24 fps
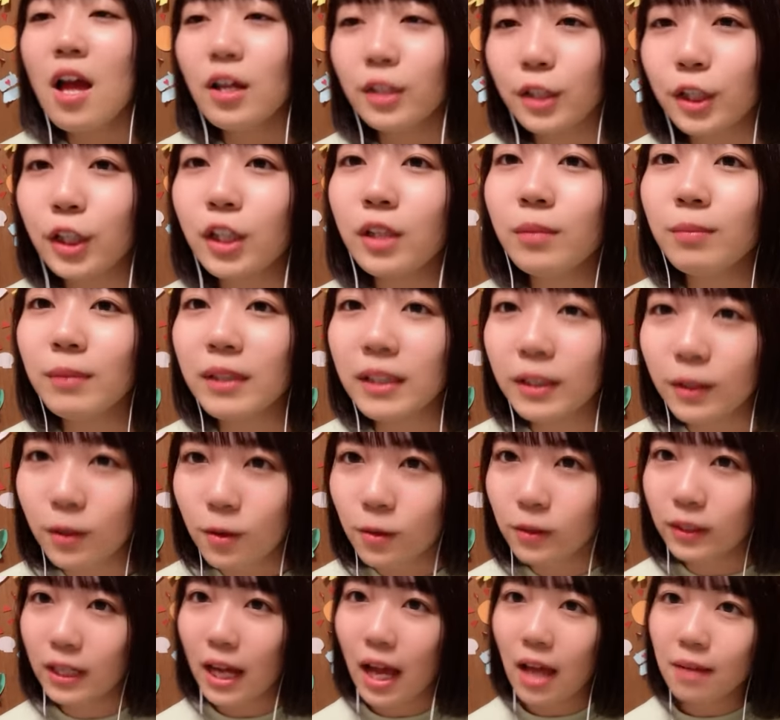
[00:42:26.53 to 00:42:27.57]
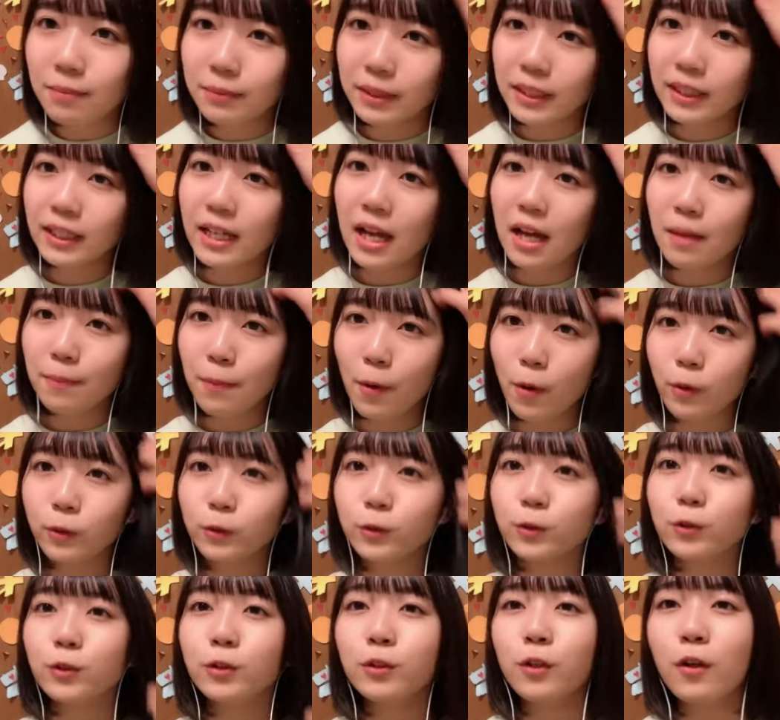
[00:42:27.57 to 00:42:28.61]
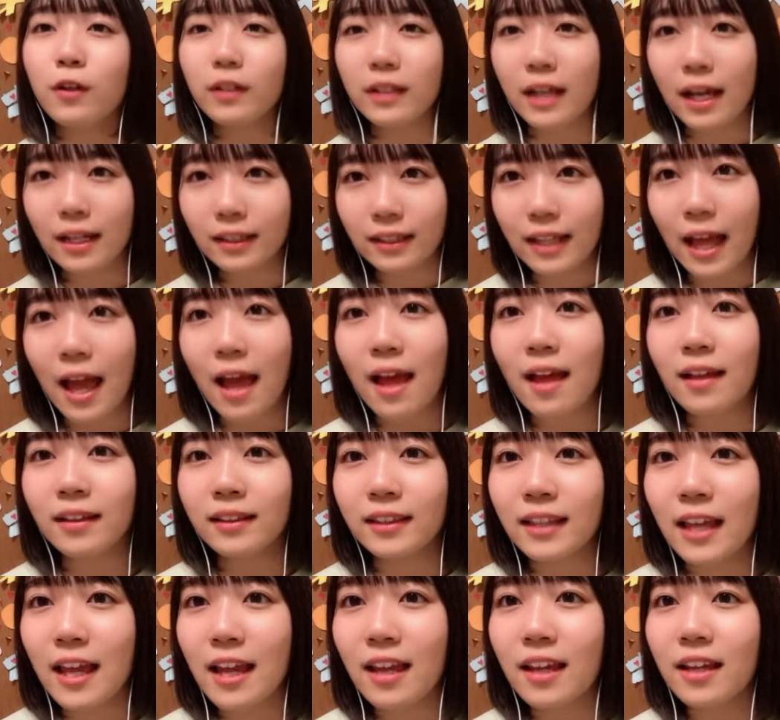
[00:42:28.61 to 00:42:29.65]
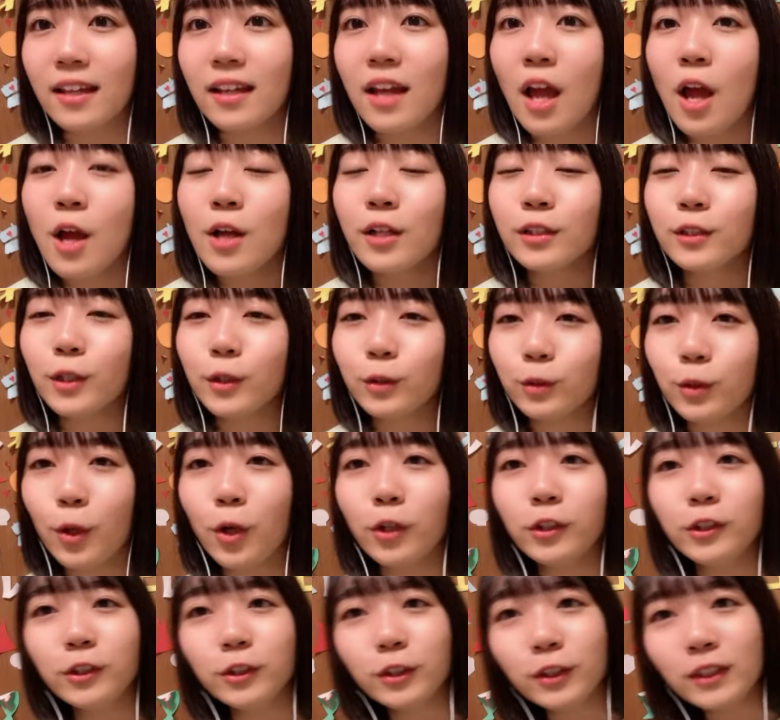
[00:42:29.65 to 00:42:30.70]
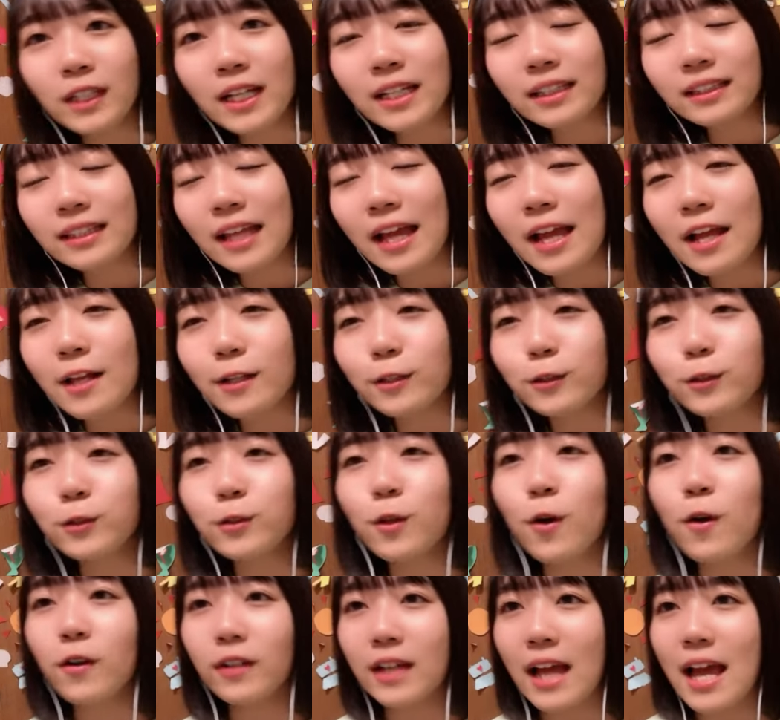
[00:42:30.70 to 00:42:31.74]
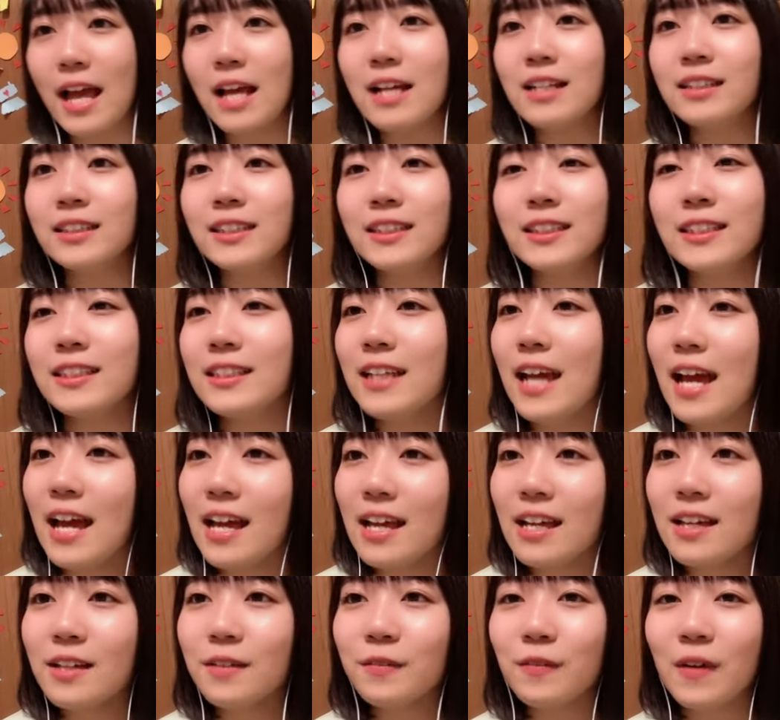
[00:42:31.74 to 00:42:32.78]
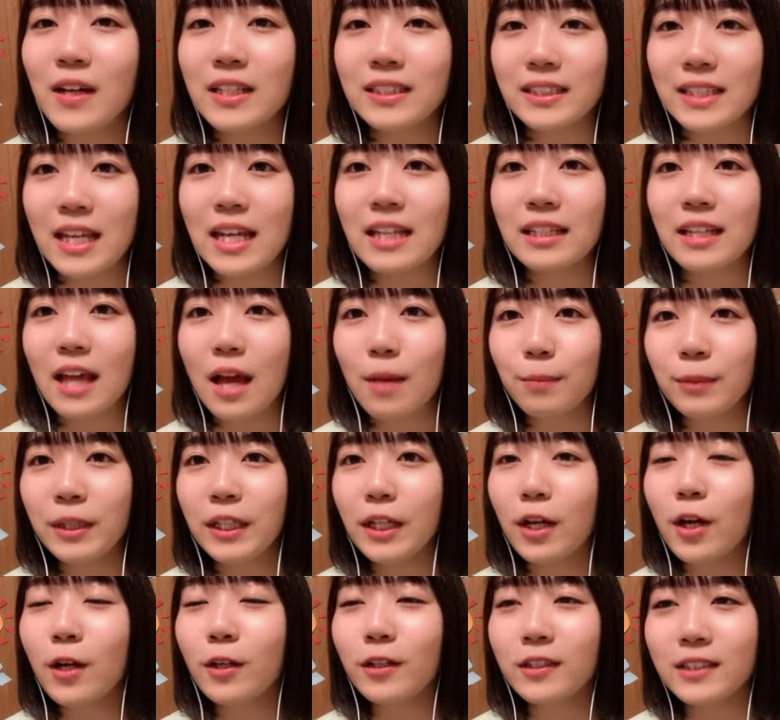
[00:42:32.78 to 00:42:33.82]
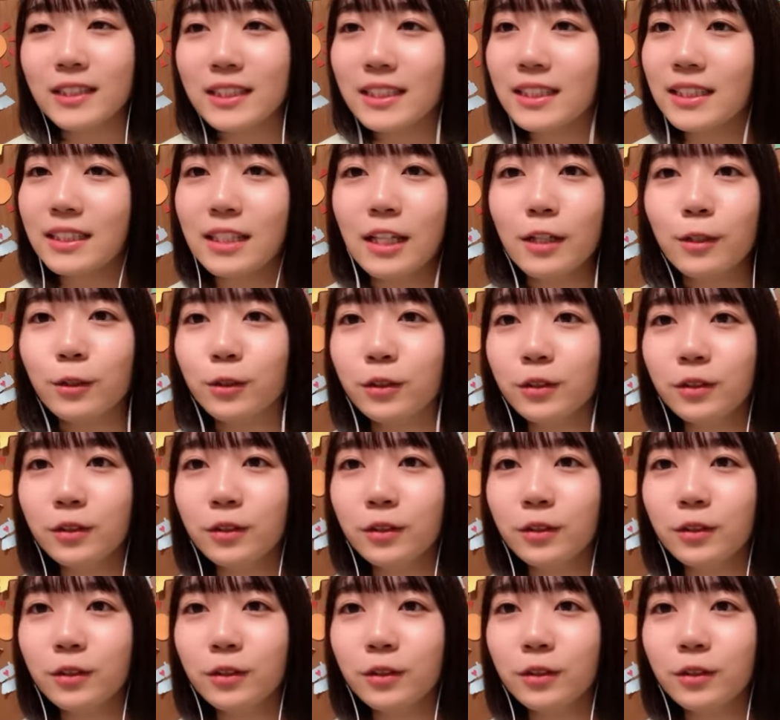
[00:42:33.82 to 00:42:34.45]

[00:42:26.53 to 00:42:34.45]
君の髪が僕の肩でそっ揺れてるのが幸せだ見下ろしてる